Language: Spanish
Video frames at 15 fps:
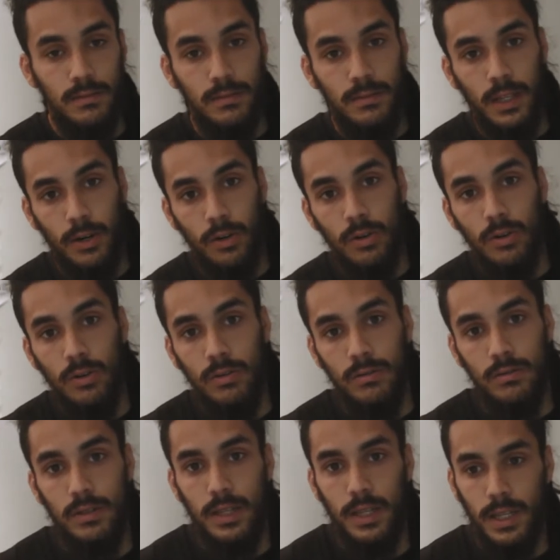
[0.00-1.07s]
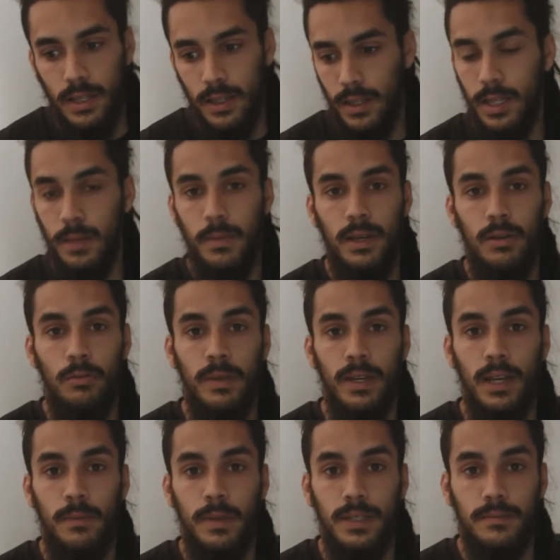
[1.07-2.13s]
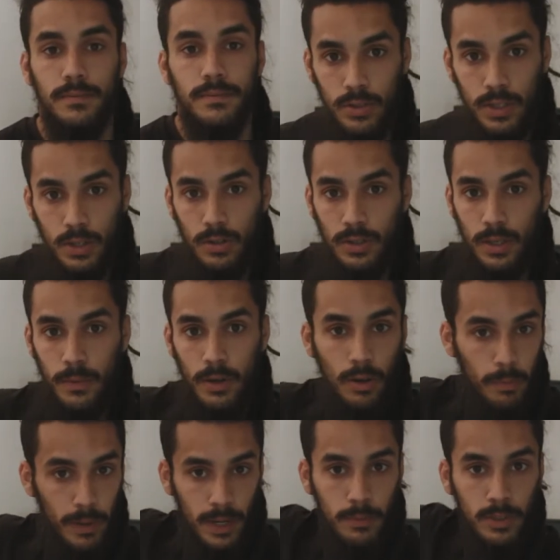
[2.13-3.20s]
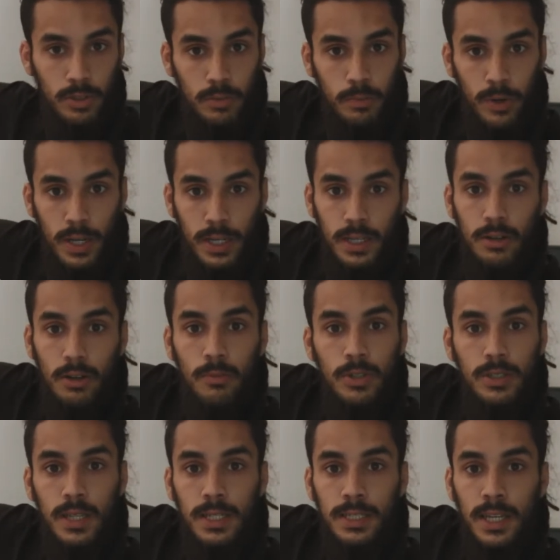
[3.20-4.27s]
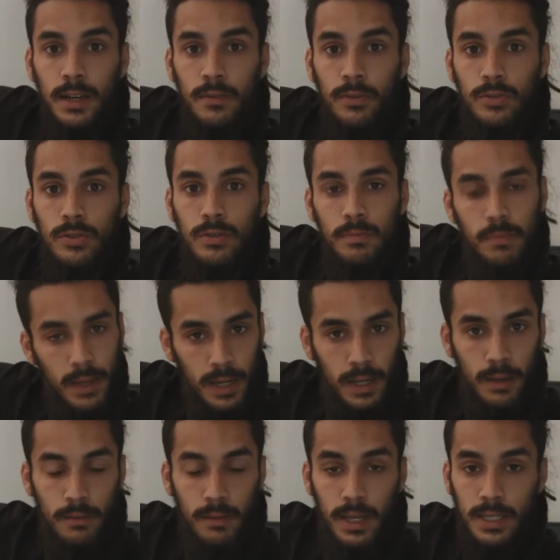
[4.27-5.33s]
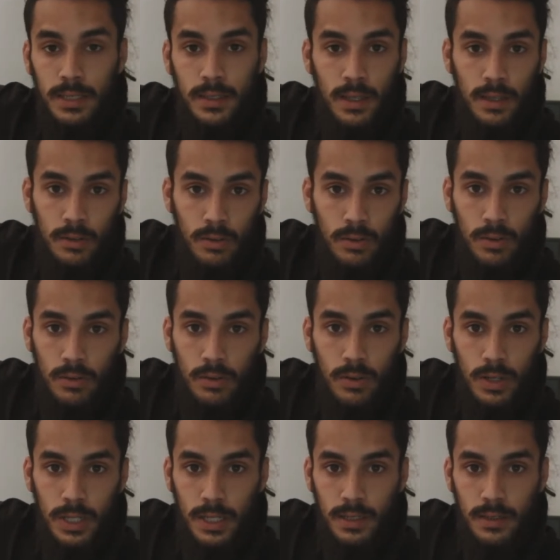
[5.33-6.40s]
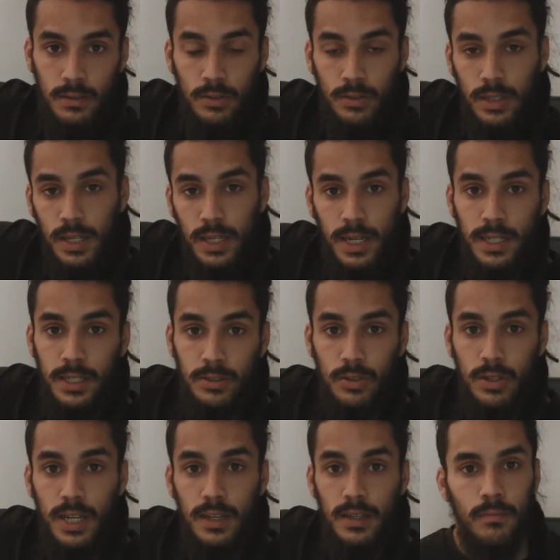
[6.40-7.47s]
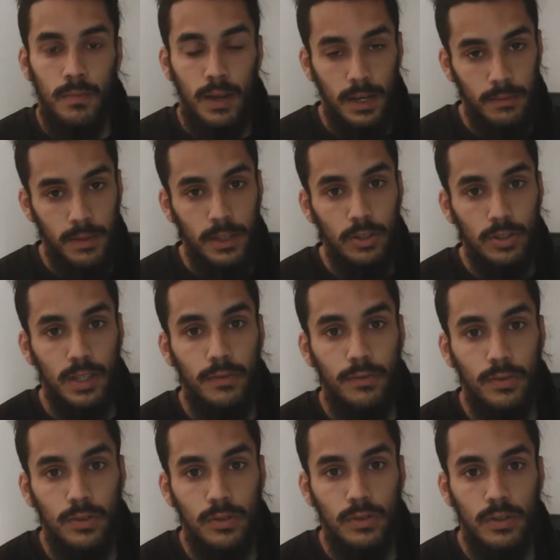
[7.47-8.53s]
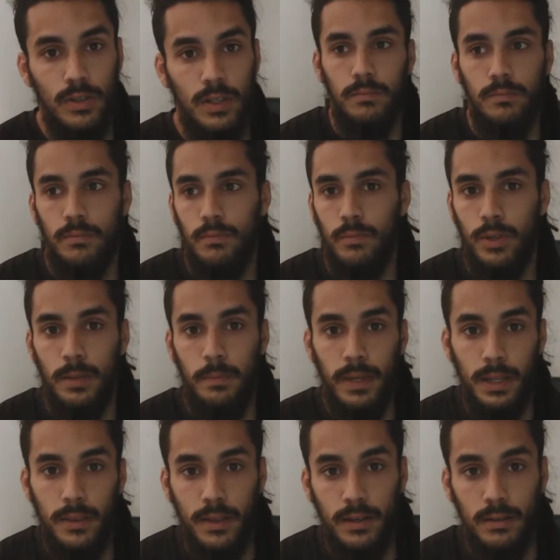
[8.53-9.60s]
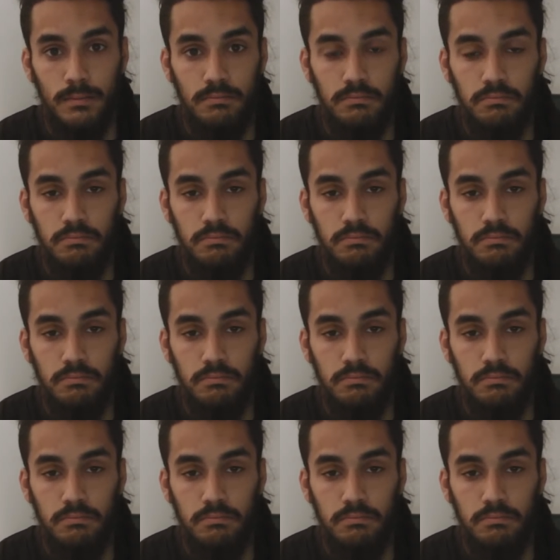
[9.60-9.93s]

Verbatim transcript: de rojo y me iluminé a mí. Os dejo también los parámetros por aquí, cómo está hecha la foto, para que veáis que no, eh, no tiene gran historia. Vale, viendo esta foto puede parecer